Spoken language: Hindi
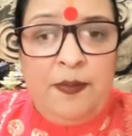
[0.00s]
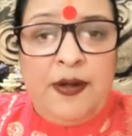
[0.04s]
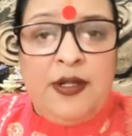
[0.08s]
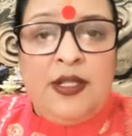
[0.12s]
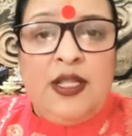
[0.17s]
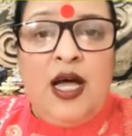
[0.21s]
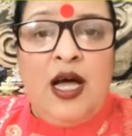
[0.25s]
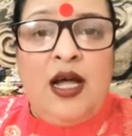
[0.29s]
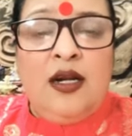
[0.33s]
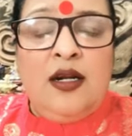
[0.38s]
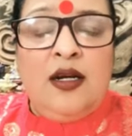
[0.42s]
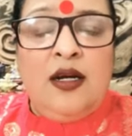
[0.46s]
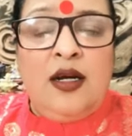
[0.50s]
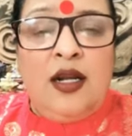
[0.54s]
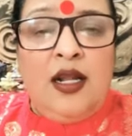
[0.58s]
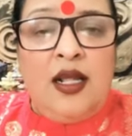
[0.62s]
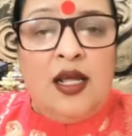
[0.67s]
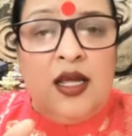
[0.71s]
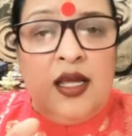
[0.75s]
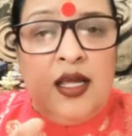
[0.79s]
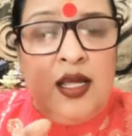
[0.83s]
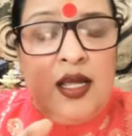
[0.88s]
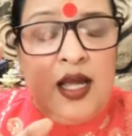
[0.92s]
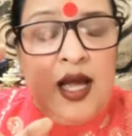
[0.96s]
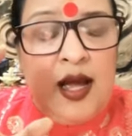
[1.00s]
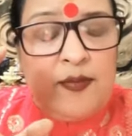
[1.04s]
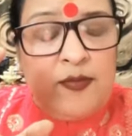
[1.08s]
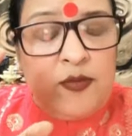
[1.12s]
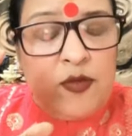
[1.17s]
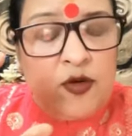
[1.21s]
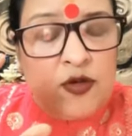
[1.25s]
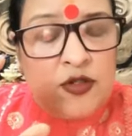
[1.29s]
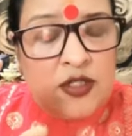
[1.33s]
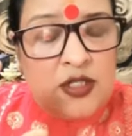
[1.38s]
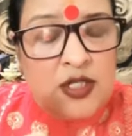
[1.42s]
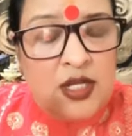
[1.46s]
प्रदान करेंगी
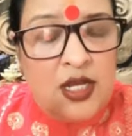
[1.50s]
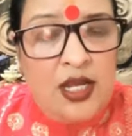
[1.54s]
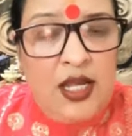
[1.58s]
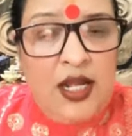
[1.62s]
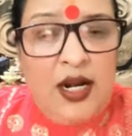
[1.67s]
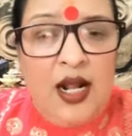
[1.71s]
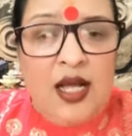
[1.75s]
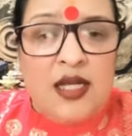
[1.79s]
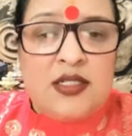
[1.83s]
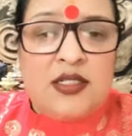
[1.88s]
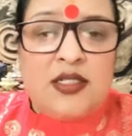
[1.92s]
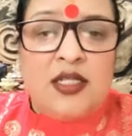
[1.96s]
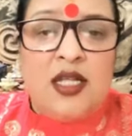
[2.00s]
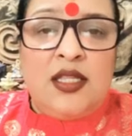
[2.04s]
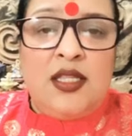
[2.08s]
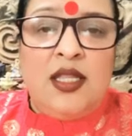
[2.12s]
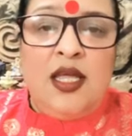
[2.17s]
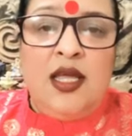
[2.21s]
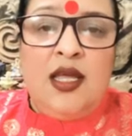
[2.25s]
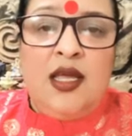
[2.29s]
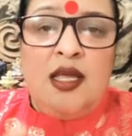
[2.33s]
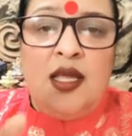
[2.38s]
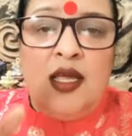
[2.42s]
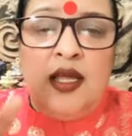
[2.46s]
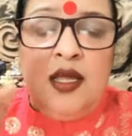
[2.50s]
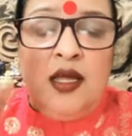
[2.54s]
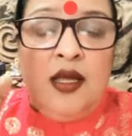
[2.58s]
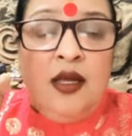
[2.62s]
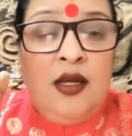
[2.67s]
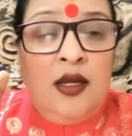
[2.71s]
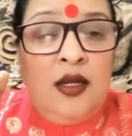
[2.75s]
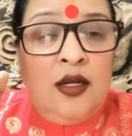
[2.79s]
आपको सही रास्ता देंगी